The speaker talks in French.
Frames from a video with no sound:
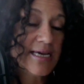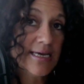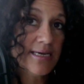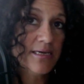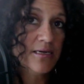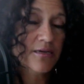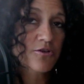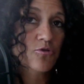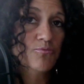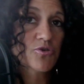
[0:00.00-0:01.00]
elle
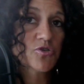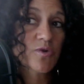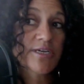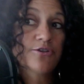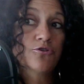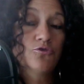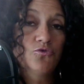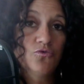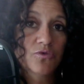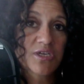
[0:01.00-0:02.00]
qui ont besoin d'être
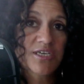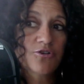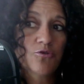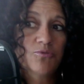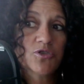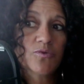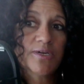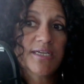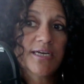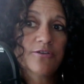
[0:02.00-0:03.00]
nourries, qui ont
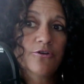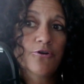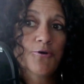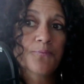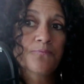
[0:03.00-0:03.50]
besoin d'être... Euh,